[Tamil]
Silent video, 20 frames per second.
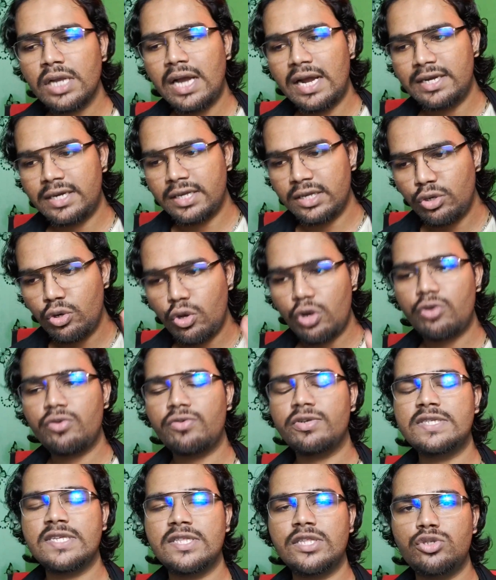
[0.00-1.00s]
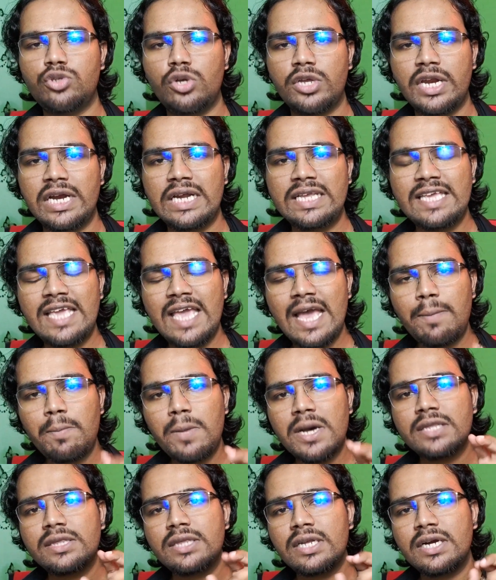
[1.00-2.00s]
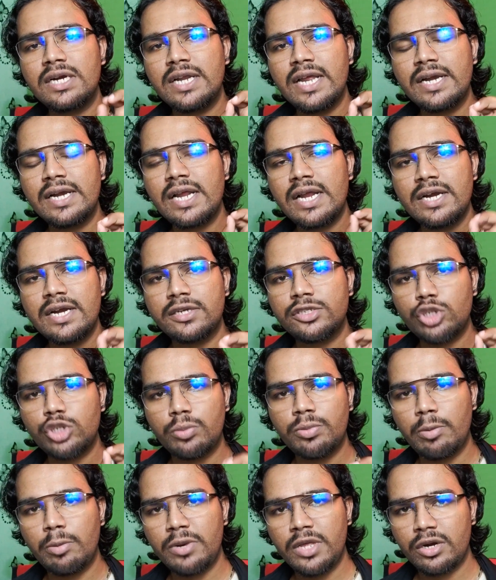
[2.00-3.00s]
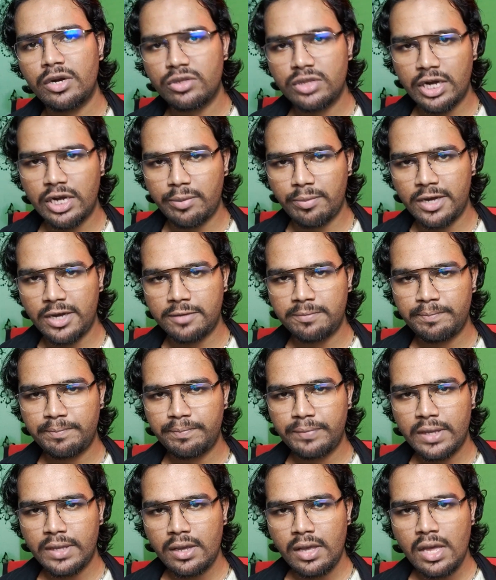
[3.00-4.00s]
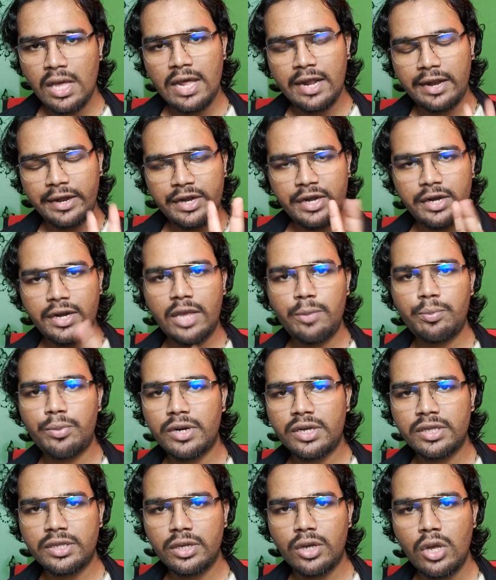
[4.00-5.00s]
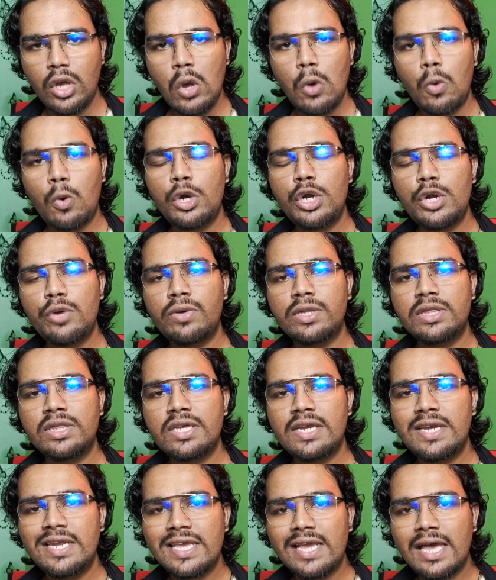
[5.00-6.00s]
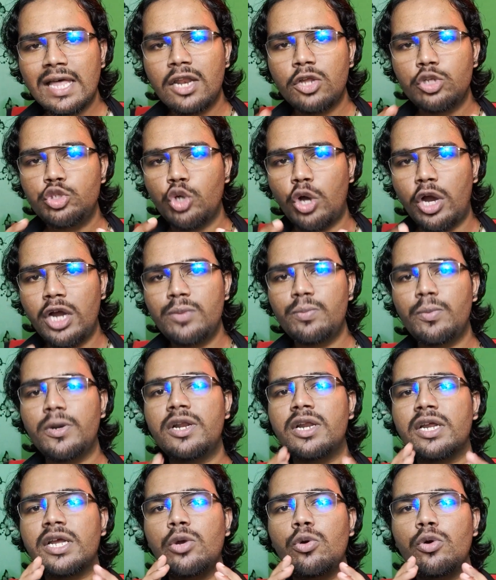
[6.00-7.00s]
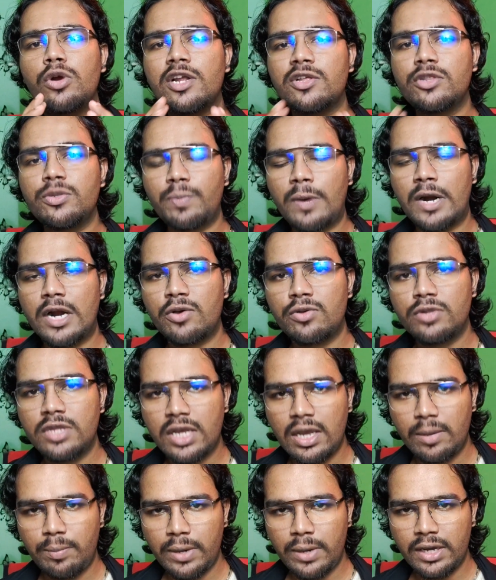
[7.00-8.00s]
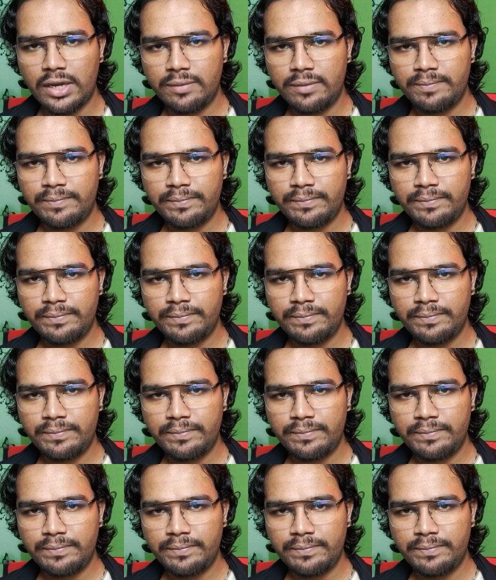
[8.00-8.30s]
அண்ட் இன்னொரு ஒரு விஷயத்தையும் சொல்லிக்கிறேன் ஏமாத்துகிற டேட்டா என்ட்ரி ஜாப் எப்படி இருக்கும் தெரியுமா ரெண்டு டைப் இருக்குது ஒன்று வந்து நீங்கள் அதில் ஜாயின் பண்ணுறதுக்கு உங்கள்கிட்ட வந்து பணம் வந்து கேட்பாங்க